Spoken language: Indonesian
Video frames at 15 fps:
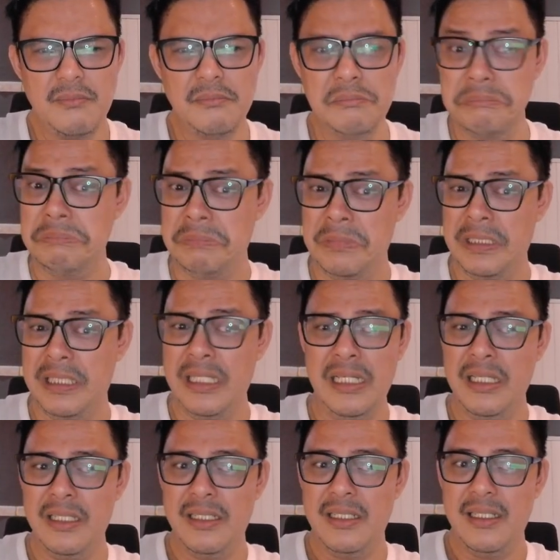hmm.
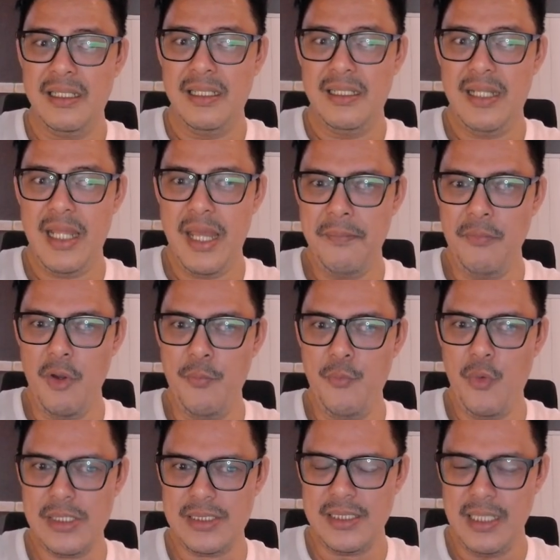Tim belum
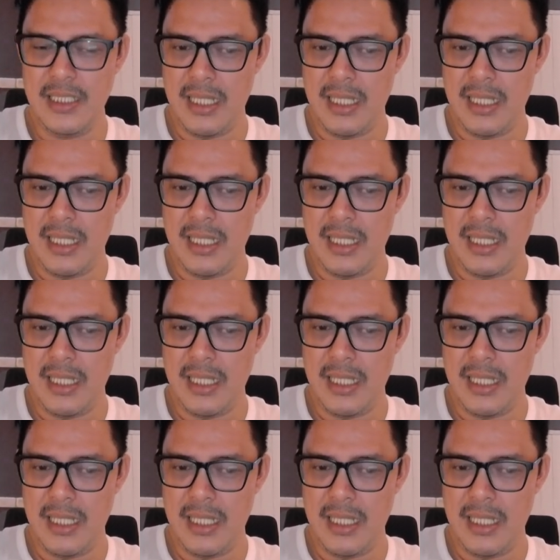puas.